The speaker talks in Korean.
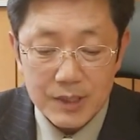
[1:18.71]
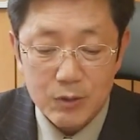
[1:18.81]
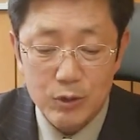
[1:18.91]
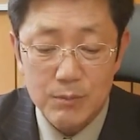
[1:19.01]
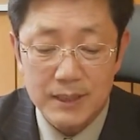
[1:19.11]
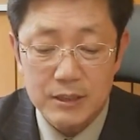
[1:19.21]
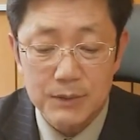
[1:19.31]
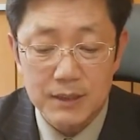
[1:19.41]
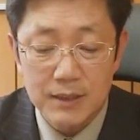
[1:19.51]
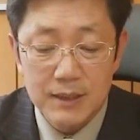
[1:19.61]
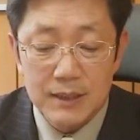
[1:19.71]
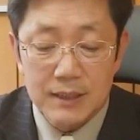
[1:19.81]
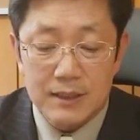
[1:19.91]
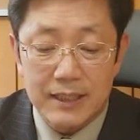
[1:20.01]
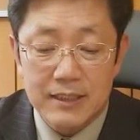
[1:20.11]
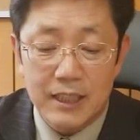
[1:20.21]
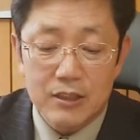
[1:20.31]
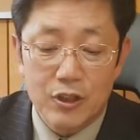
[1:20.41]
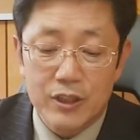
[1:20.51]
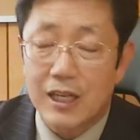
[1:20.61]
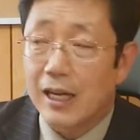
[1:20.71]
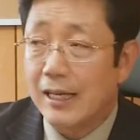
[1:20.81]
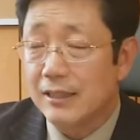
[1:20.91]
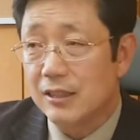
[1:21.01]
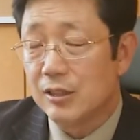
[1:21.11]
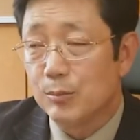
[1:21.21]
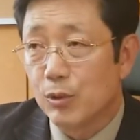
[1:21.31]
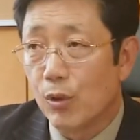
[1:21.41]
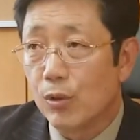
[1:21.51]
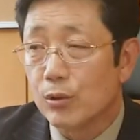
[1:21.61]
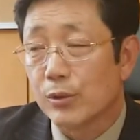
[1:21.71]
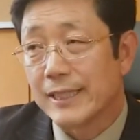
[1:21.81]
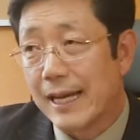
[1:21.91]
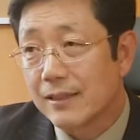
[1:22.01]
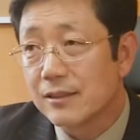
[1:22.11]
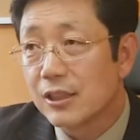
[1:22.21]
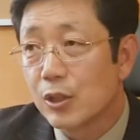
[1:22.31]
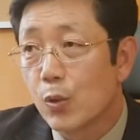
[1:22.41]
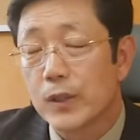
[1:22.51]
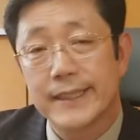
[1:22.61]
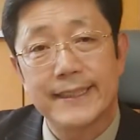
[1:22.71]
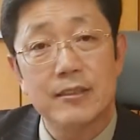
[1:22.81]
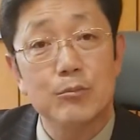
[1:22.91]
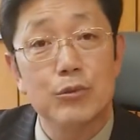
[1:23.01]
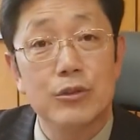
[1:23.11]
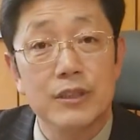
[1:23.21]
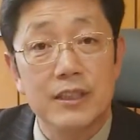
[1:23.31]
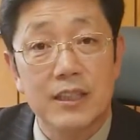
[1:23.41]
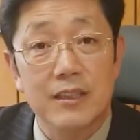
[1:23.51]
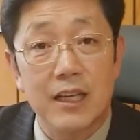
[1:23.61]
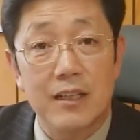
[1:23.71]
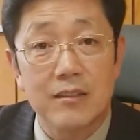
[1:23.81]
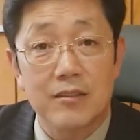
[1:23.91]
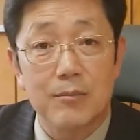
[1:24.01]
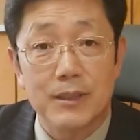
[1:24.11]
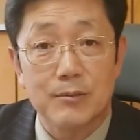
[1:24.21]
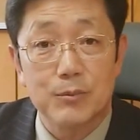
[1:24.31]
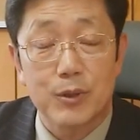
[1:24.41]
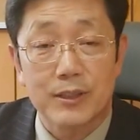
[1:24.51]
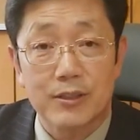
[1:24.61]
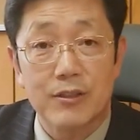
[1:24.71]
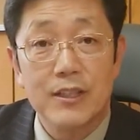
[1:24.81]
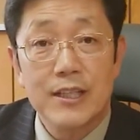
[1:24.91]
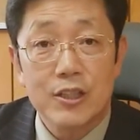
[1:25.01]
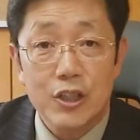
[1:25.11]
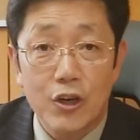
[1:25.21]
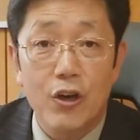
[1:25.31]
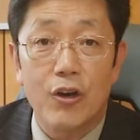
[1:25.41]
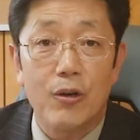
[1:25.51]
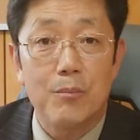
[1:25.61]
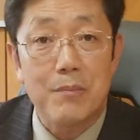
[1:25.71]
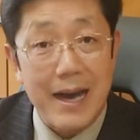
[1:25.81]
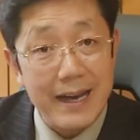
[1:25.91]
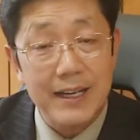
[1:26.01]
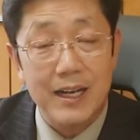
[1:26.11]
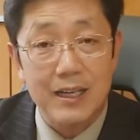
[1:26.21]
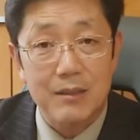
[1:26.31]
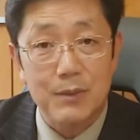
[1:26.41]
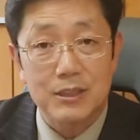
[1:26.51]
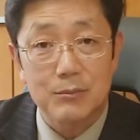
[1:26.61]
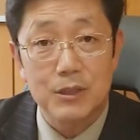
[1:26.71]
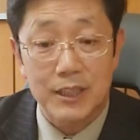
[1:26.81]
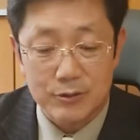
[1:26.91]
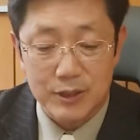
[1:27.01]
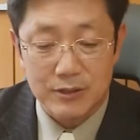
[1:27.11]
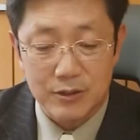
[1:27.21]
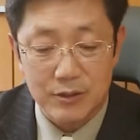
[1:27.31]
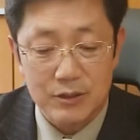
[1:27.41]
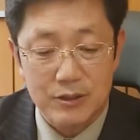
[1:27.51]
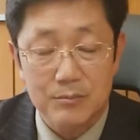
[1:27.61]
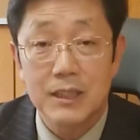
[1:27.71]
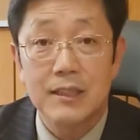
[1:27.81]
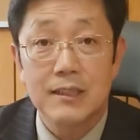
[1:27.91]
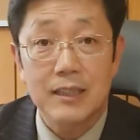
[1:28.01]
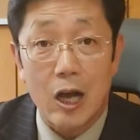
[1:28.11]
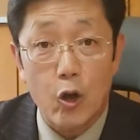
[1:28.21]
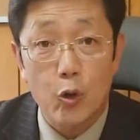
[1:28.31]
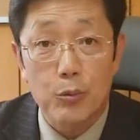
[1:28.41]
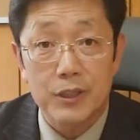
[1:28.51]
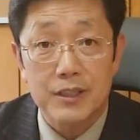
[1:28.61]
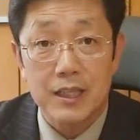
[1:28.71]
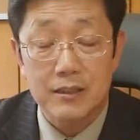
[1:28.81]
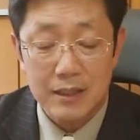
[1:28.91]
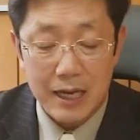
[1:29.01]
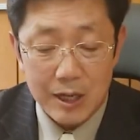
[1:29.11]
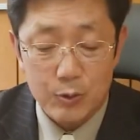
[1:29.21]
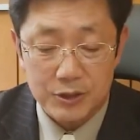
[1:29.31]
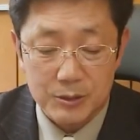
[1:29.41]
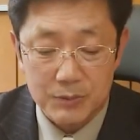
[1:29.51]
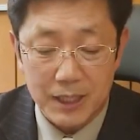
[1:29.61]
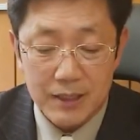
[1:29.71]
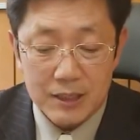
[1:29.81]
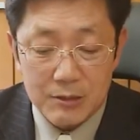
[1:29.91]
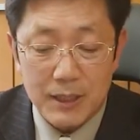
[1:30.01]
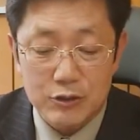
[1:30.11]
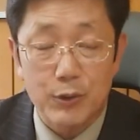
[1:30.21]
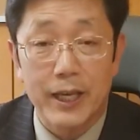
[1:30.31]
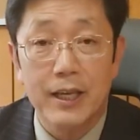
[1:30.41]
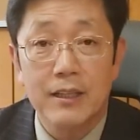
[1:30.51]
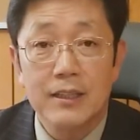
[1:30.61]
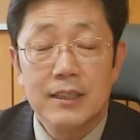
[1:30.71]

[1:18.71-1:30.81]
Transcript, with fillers: 오늘 말씀은, 자, 이제 너희가 한 입으로 또 작은 키로 큰 불을 일으킨다는 그런 말씀 속에서 혀, 말에 관한 말씀을 계속해서 지금 야고보 기자는 하고 있습니다. 그 말 중에